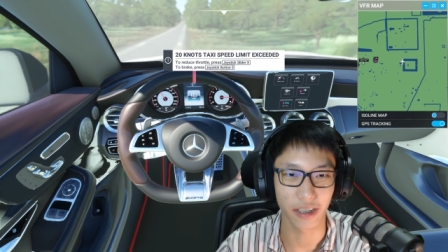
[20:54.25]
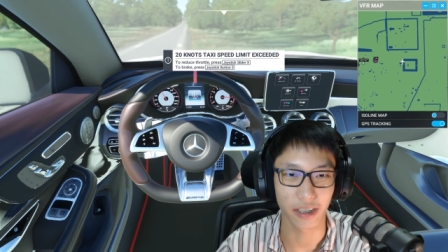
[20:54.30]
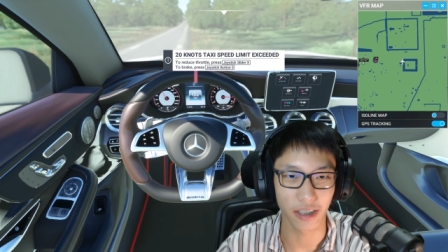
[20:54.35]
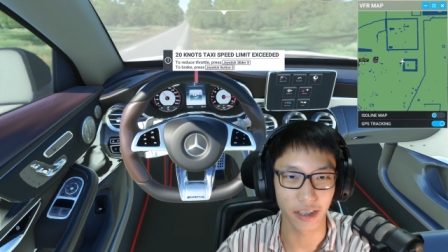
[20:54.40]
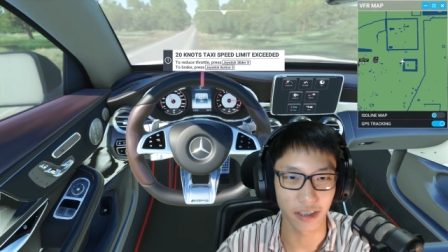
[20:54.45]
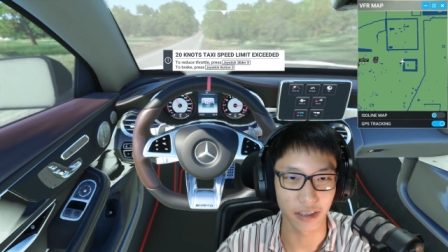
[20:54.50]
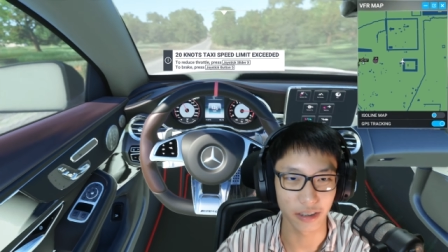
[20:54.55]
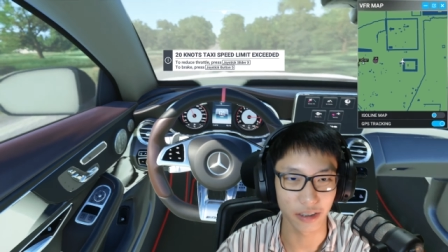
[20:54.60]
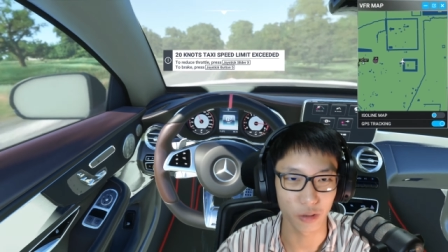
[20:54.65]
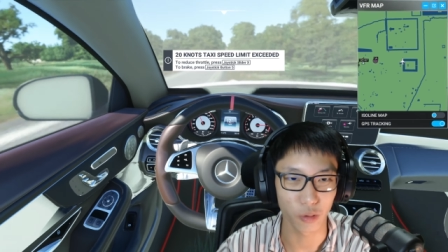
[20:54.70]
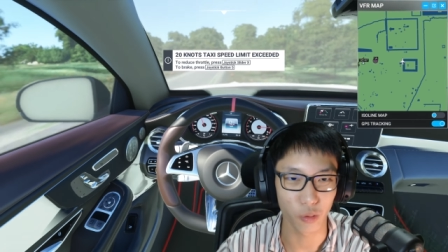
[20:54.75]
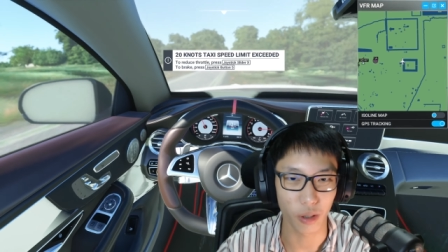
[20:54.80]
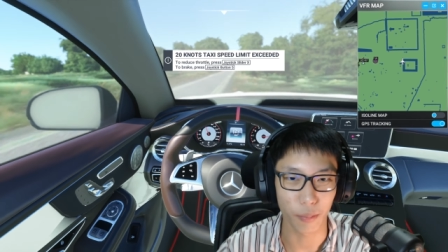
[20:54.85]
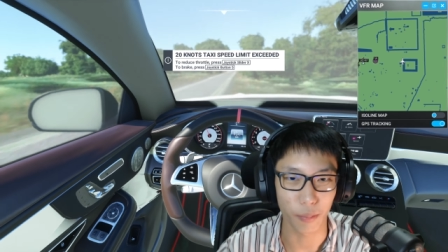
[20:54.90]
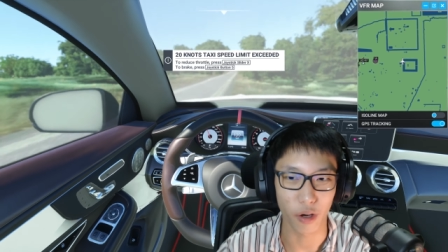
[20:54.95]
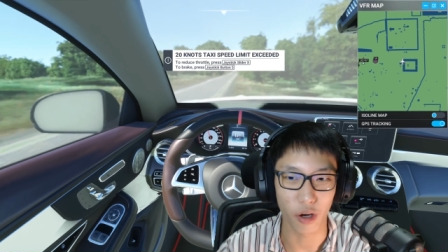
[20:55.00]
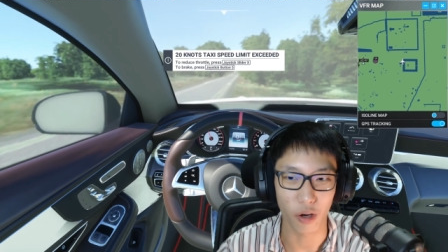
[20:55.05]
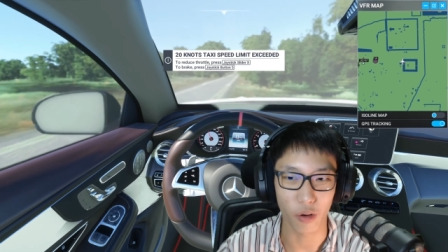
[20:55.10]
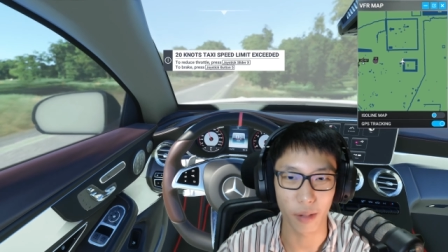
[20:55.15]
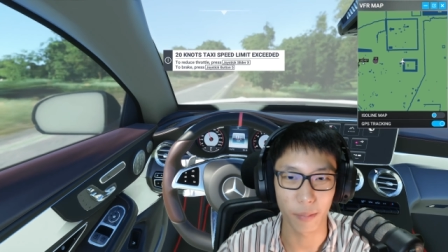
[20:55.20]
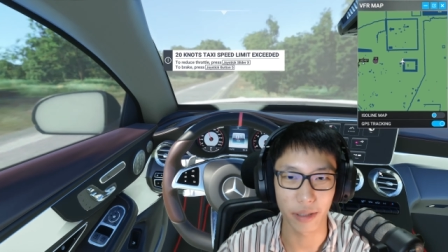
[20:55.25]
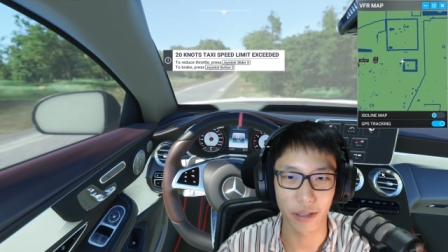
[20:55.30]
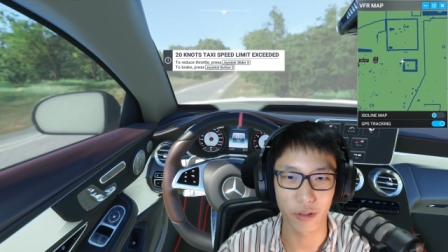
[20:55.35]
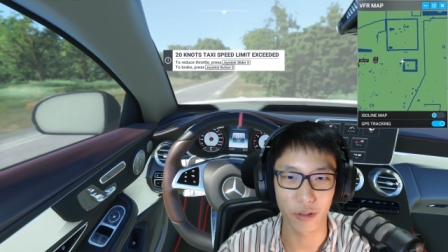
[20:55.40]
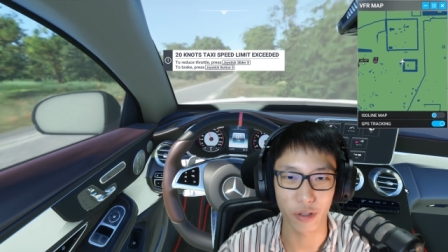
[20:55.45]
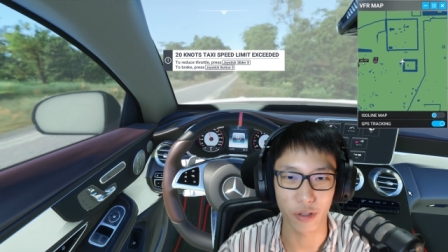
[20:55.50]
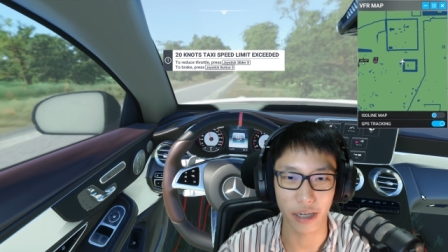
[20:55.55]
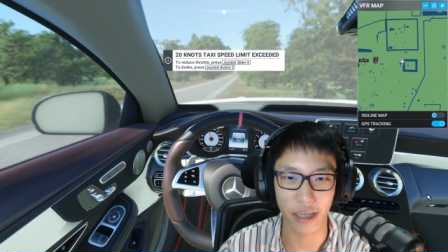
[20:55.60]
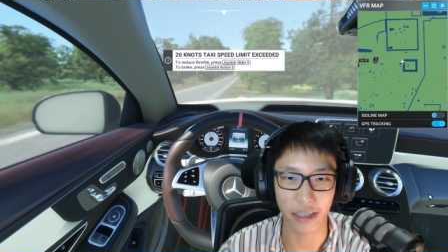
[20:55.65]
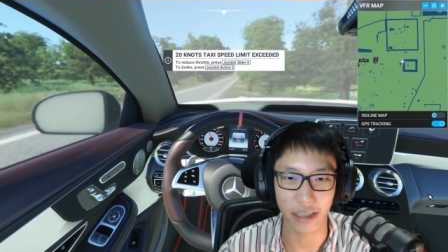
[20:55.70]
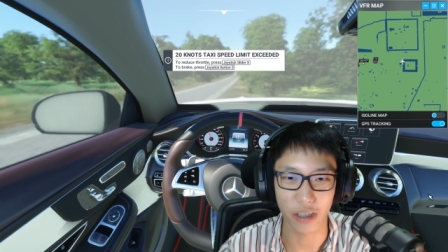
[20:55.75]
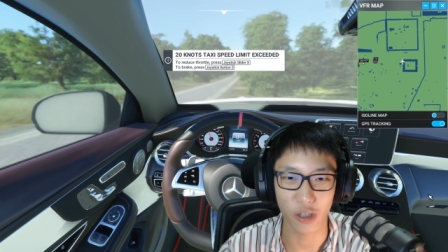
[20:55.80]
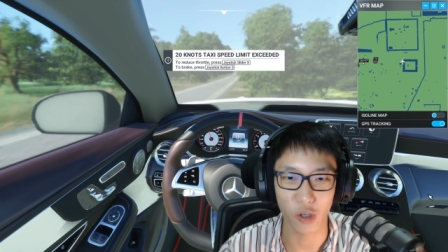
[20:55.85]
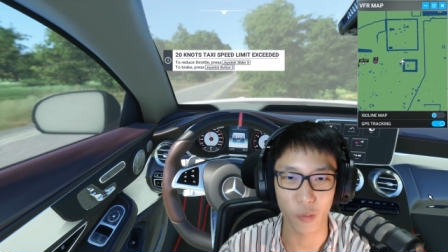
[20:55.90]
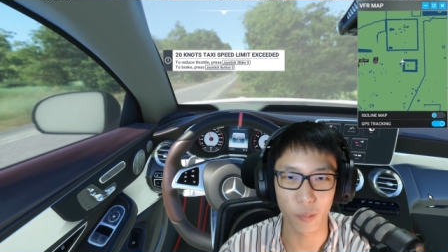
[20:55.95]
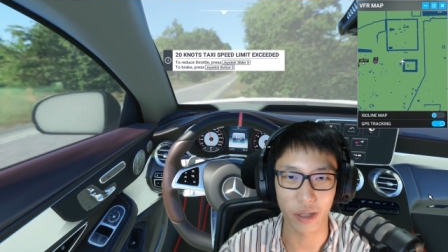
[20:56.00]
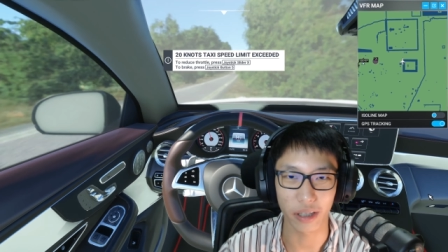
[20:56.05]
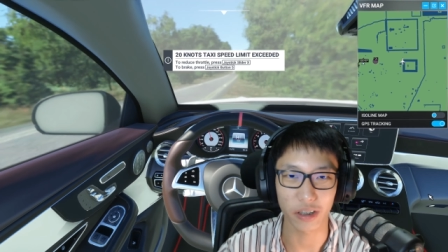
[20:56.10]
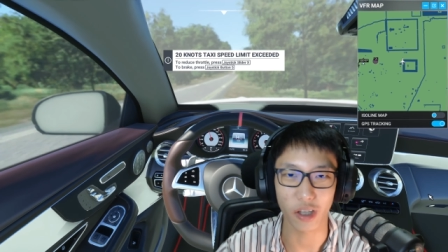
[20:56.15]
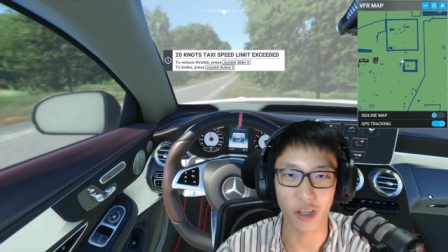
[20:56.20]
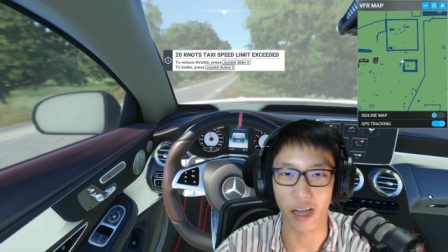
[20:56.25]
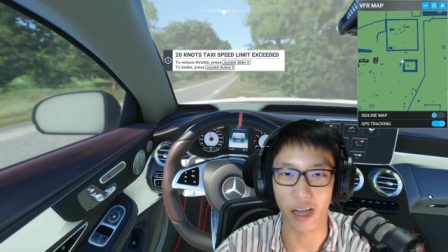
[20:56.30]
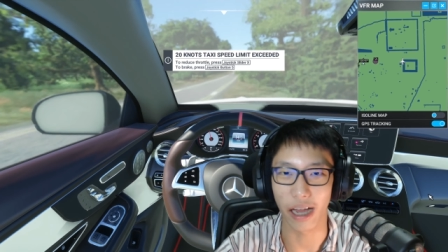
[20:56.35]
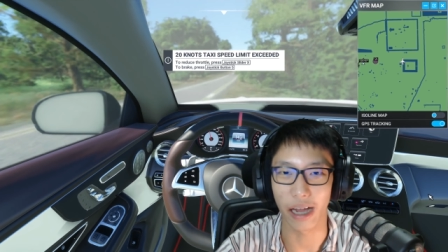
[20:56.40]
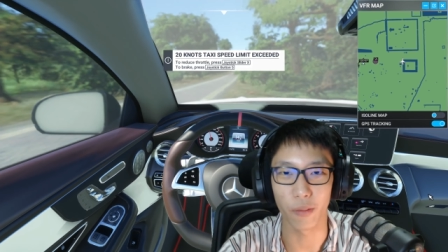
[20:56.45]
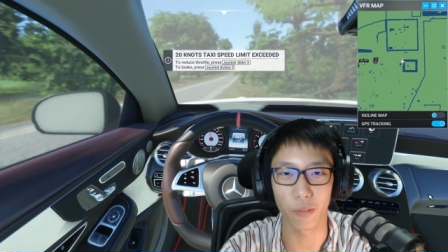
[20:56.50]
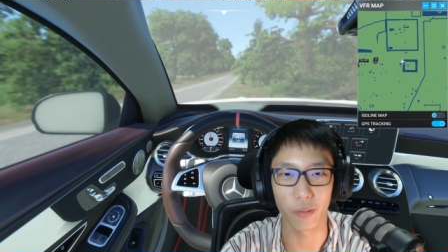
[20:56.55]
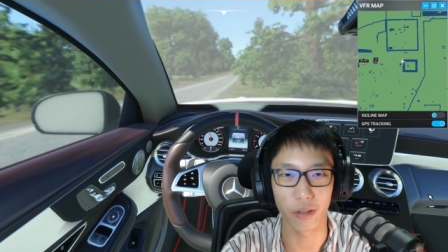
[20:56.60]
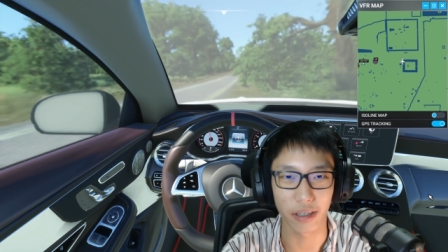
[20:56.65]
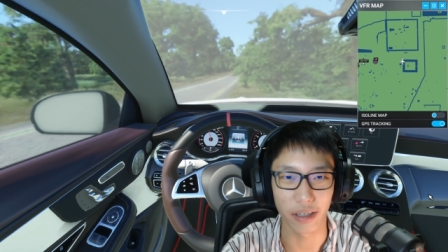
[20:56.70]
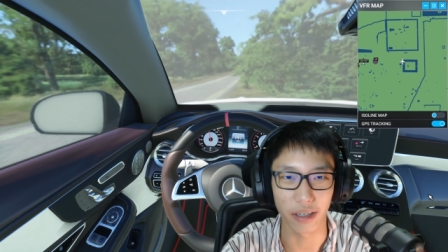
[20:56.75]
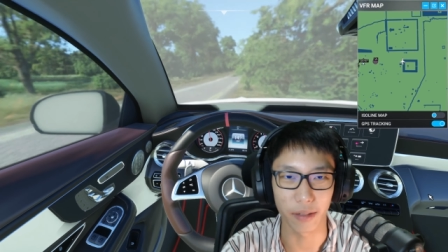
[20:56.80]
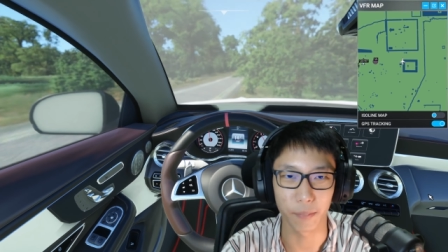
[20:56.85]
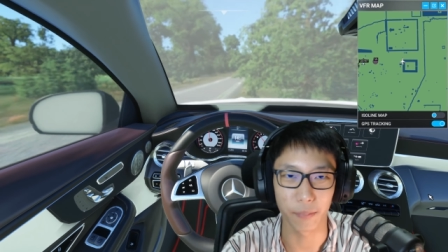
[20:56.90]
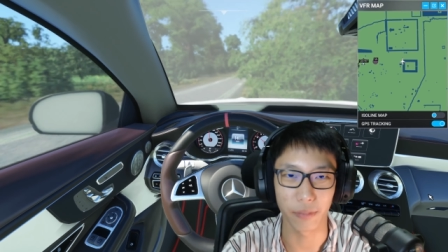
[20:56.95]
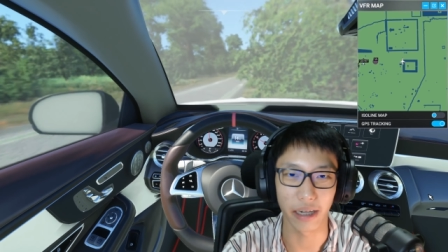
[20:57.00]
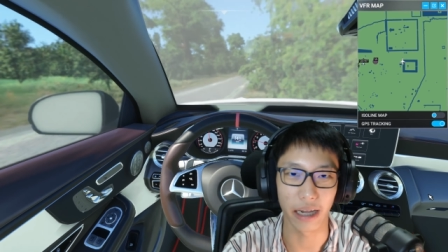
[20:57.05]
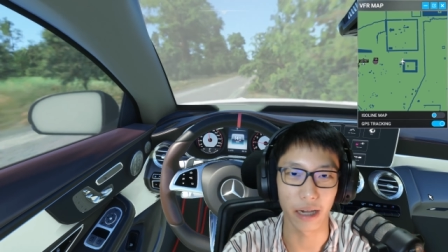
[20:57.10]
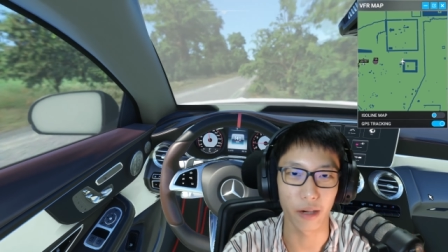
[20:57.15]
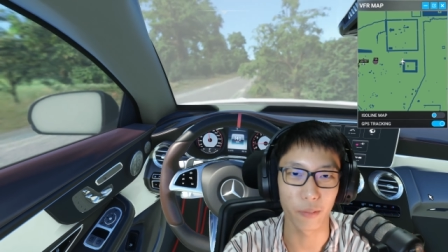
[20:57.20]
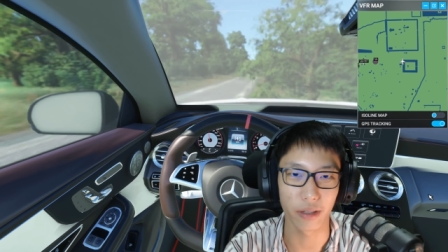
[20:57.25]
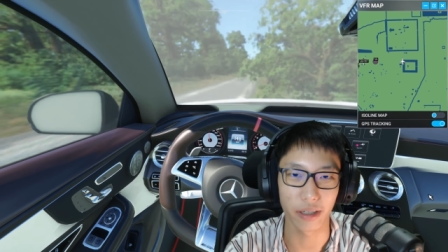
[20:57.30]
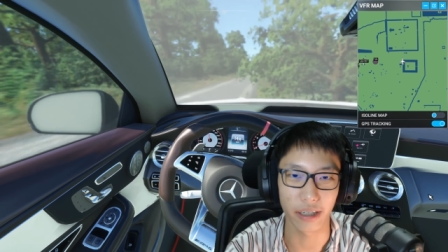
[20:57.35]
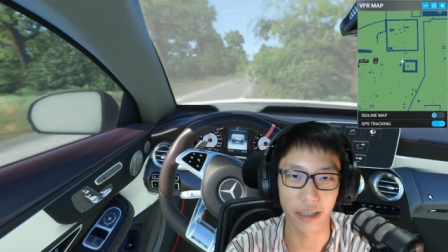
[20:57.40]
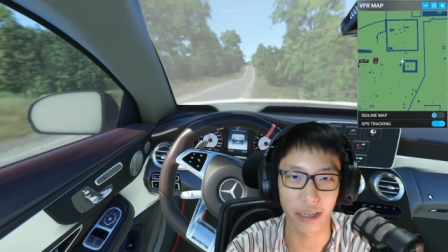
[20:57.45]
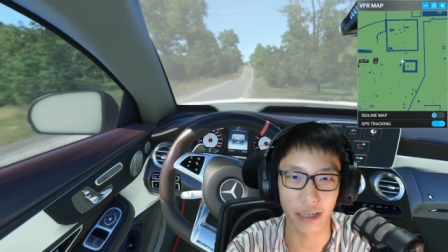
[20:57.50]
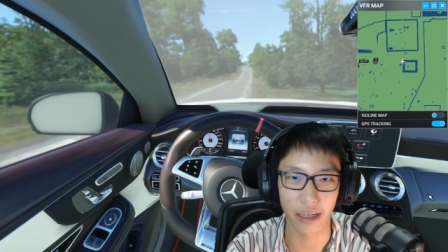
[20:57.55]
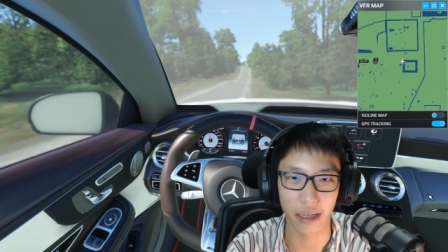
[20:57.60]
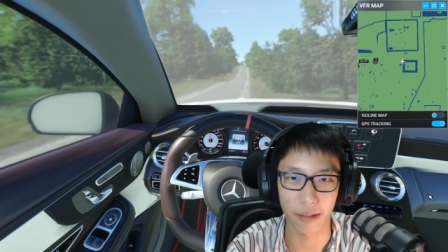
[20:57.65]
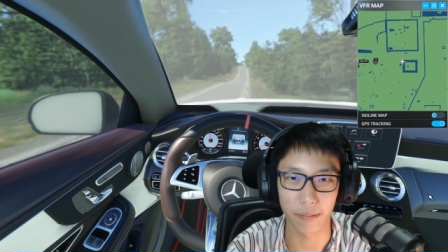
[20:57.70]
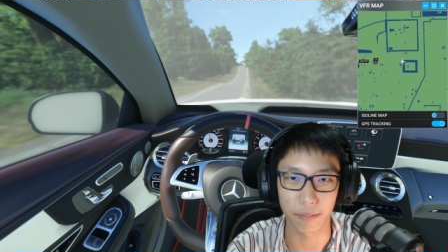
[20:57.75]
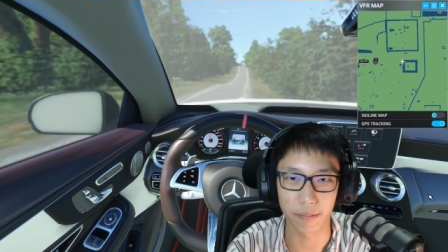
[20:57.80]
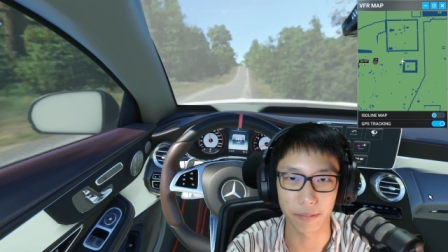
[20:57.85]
อีกหน่วยบอกความเร็วด้วยนะกิโลเมตรต่อ hour per hour นะครับ